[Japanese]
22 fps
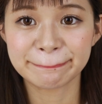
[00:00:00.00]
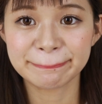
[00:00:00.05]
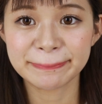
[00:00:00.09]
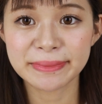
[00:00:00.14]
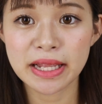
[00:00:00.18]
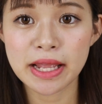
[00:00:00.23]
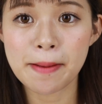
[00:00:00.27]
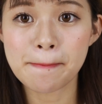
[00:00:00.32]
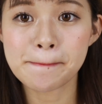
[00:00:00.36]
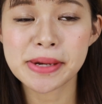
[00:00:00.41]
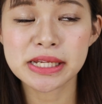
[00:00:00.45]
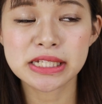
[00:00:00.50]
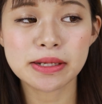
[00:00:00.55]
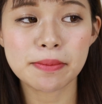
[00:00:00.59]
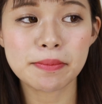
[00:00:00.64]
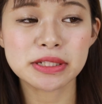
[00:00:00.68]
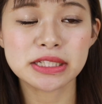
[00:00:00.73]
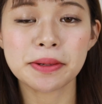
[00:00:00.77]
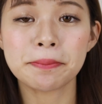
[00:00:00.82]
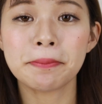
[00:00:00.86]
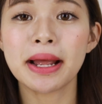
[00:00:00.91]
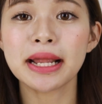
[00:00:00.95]
で、めちゃ
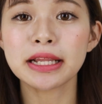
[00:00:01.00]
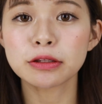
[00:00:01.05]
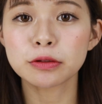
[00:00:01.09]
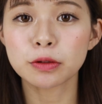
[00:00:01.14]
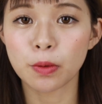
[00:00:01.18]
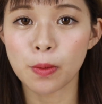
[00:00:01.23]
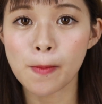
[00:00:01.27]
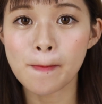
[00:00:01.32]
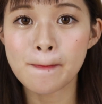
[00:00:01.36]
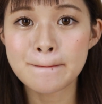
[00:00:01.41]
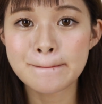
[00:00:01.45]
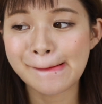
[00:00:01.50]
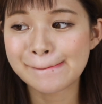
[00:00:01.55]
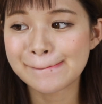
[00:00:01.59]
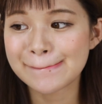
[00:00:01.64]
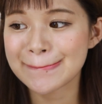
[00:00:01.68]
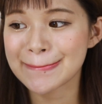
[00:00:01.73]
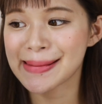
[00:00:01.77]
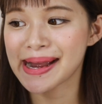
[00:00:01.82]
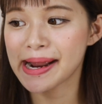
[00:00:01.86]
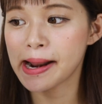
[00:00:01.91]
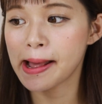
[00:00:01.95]
めちゃマット。
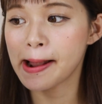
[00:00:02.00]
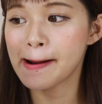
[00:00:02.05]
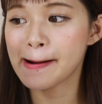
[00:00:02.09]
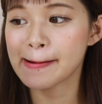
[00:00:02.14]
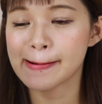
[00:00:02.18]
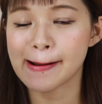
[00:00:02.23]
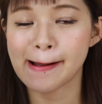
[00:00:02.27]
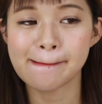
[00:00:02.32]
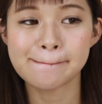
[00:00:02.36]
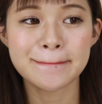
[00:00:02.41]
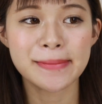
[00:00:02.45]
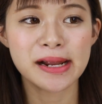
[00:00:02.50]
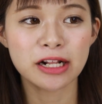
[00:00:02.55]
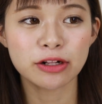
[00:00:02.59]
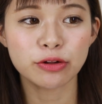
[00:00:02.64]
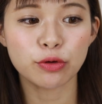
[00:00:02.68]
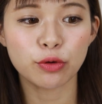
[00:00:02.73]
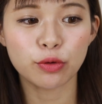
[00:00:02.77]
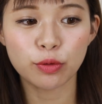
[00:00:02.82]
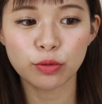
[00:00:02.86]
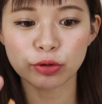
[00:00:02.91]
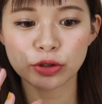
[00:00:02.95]
だからなんか
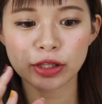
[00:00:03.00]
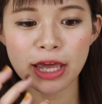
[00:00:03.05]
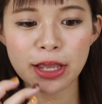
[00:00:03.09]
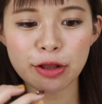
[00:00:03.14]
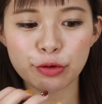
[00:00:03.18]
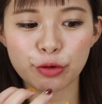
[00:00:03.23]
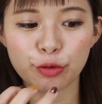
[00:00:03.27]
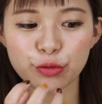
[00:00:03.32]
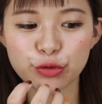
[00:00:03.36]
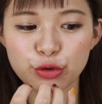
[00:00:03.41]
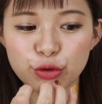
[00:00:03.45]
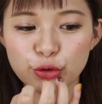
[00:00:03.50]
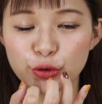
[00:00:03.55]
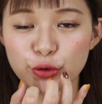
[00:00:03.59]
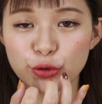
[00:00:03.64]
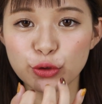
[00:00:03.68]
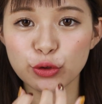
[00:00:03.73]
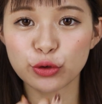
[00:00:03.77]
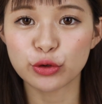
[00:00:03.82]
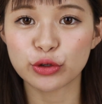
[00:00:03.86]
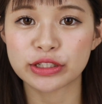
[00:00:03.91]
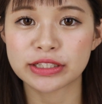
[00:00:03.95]
こう、結構
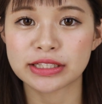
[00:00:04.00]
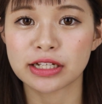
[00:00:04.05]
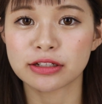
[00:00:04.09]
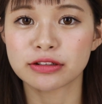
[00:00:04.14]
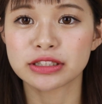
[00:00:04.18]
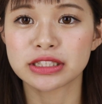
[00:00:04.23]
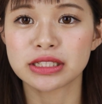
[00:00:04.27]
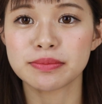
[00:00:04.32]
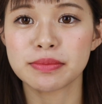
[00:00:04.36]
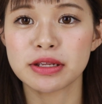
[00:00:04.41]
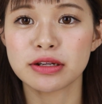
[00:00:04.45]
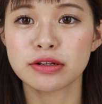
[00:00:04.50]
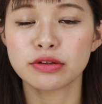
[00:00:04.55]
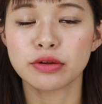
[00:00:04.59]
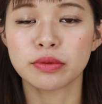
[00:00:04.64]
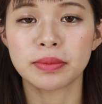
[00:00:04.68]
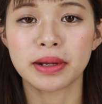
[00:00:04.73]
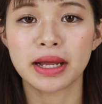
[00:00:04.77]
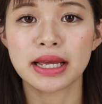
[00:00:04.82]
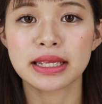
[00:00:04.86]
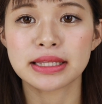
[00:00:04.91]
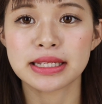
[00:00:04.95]
トゥルトゥルした唇
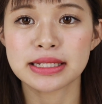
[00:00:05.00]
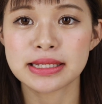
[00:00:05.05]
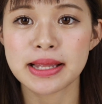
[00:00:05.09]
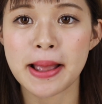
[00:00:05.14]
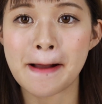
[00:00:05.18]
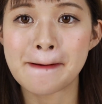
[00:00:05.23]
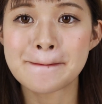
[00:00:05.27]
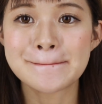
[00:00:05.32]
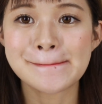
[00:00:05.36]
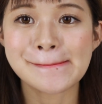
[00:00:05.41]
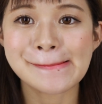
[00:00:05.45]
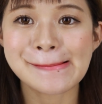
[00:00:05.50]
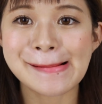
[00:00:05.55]
の場合ってさ、